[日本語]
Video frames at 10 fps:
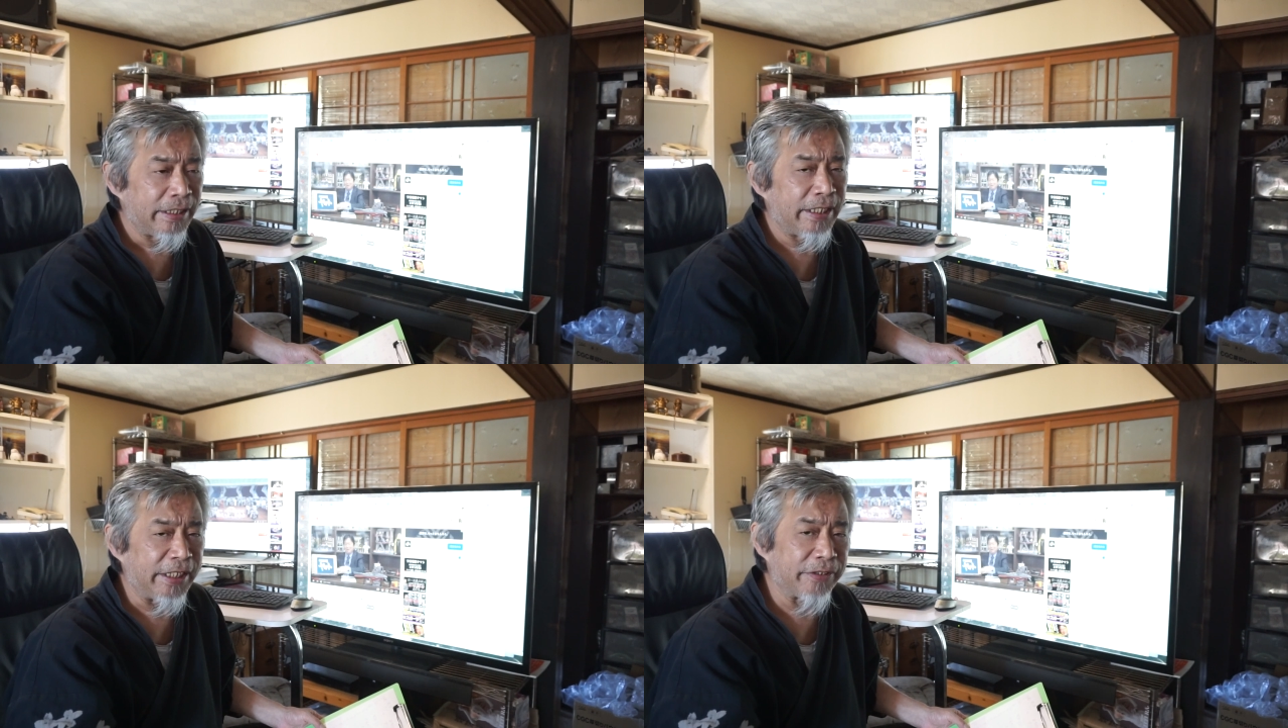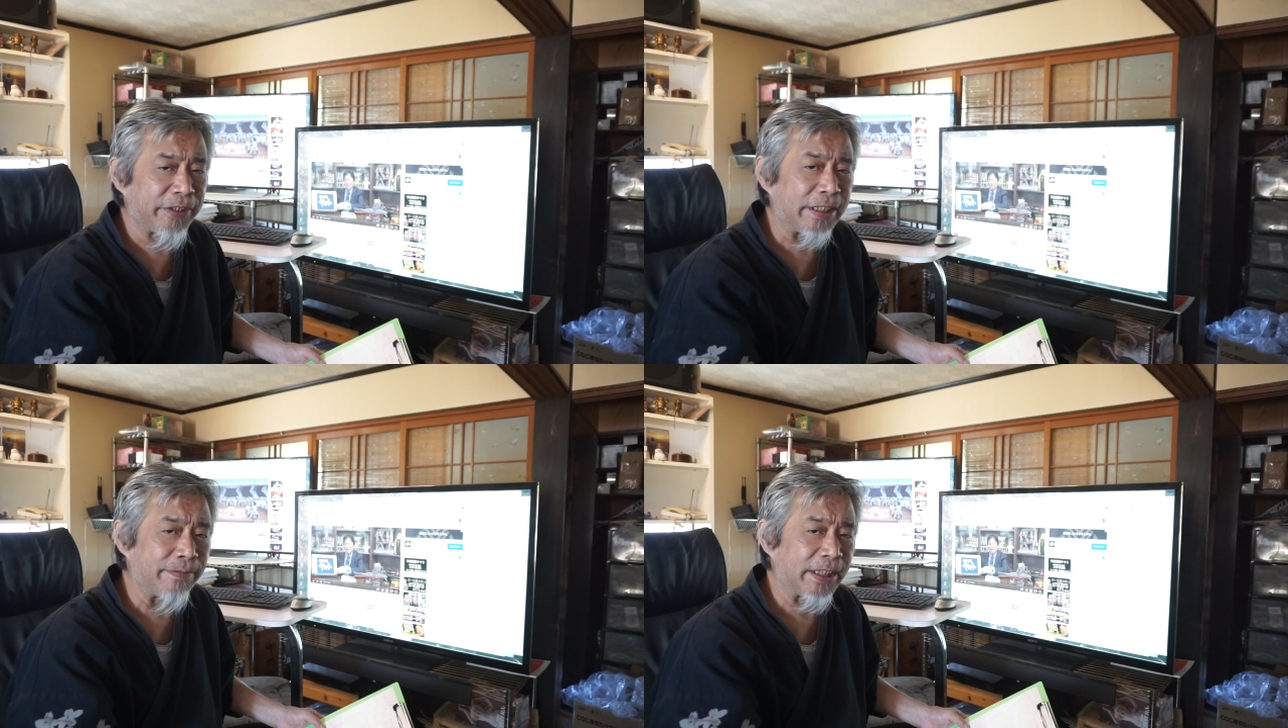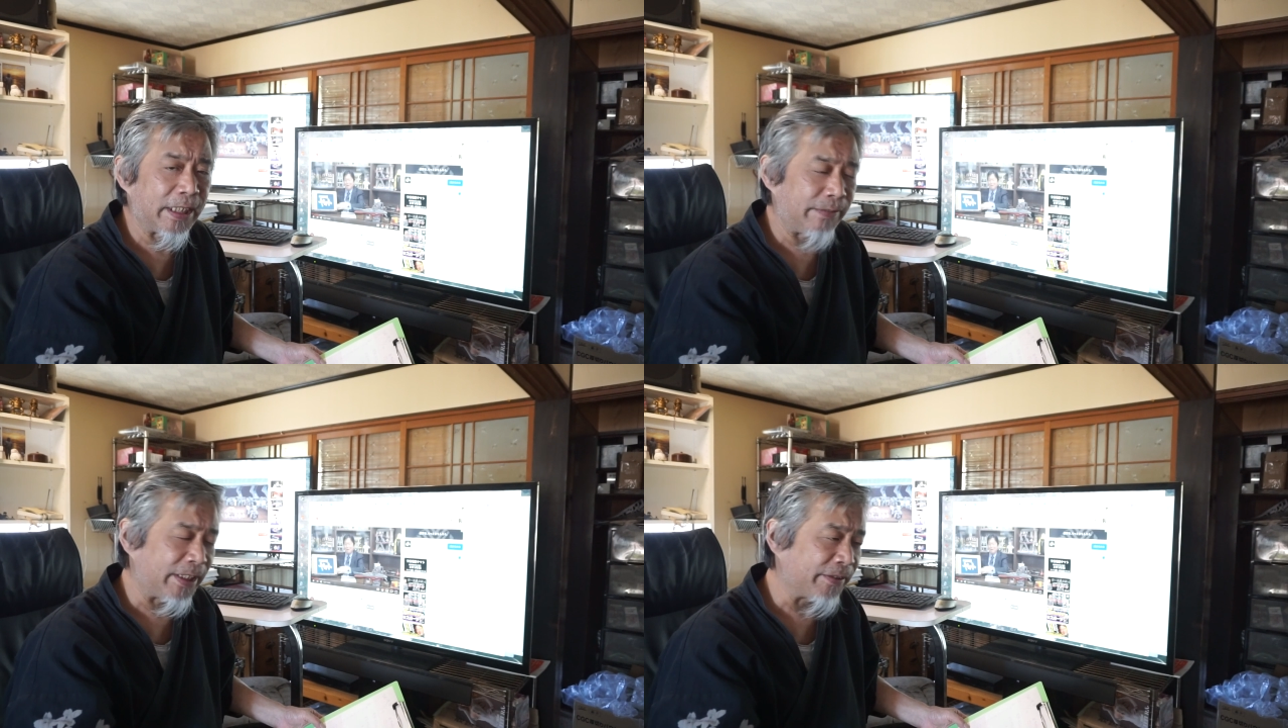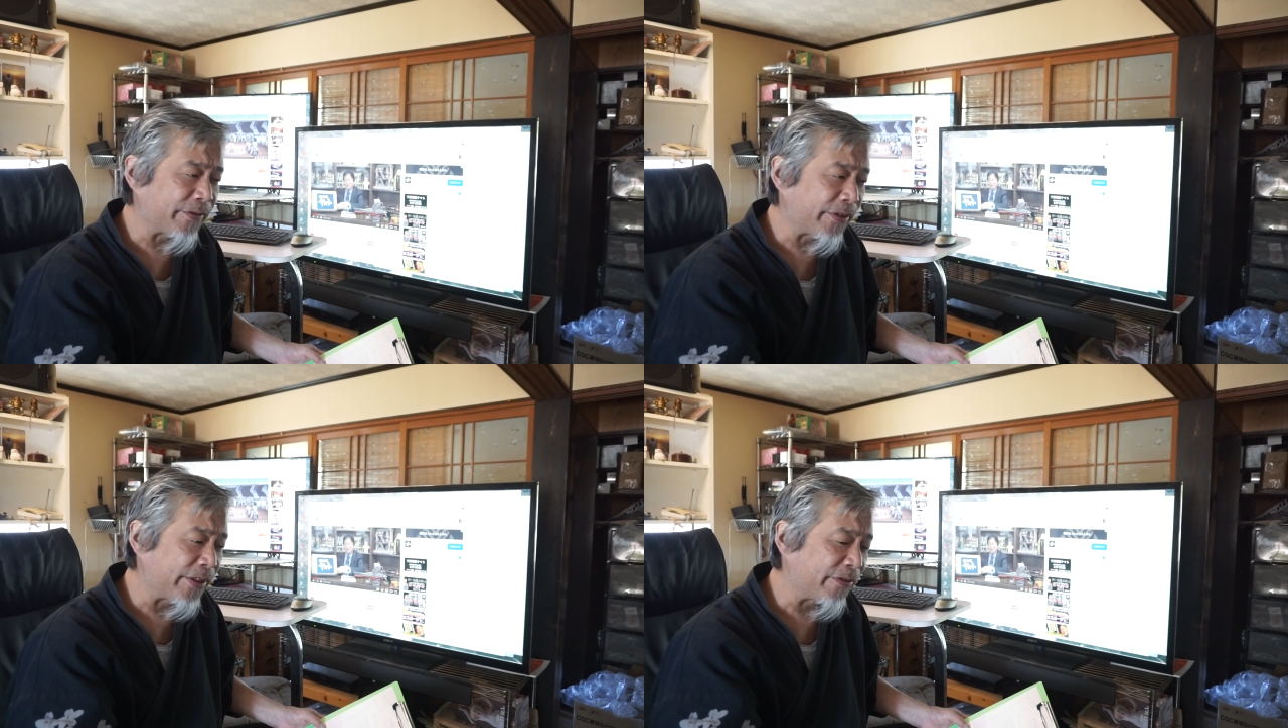えー、以上、シーマ TV の
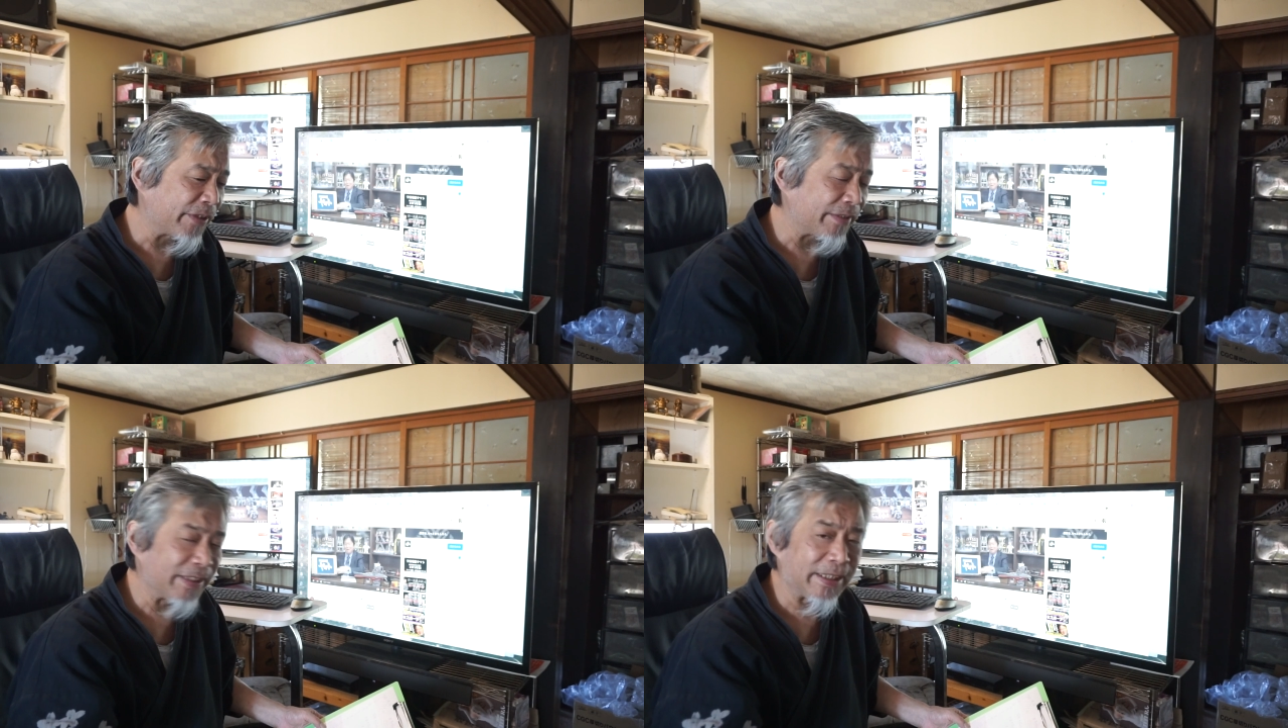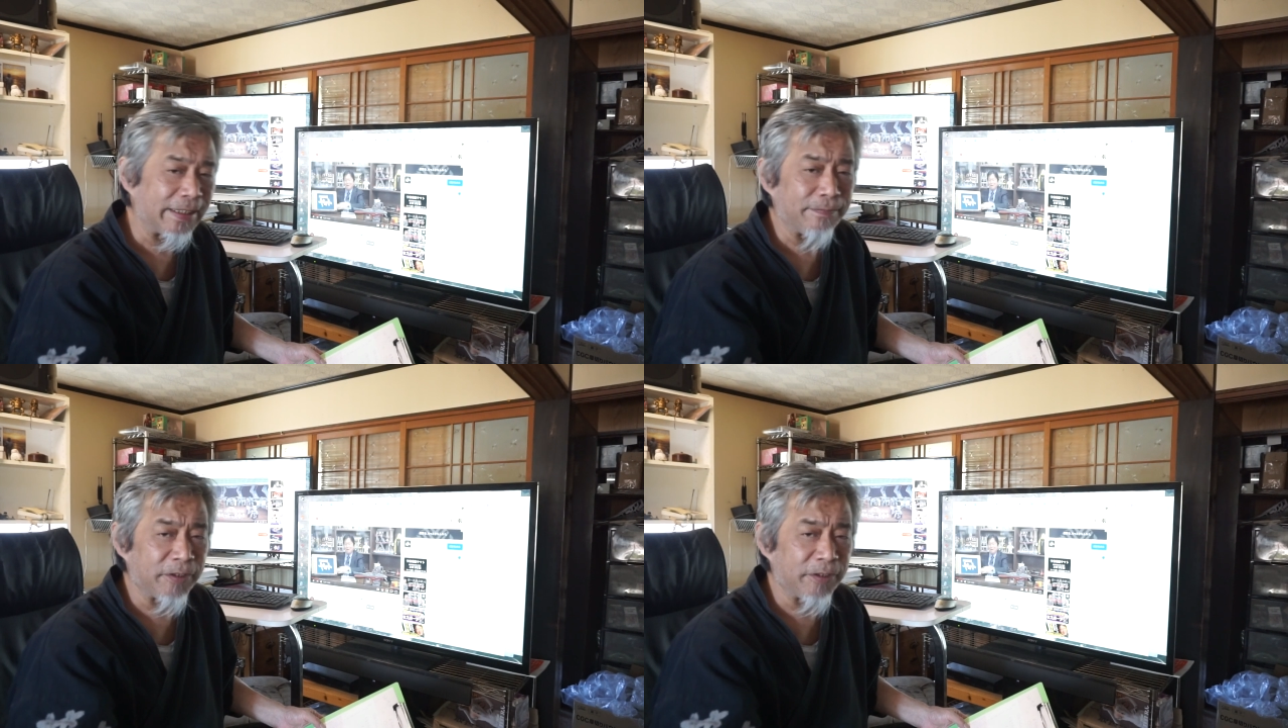動画をお送りしました。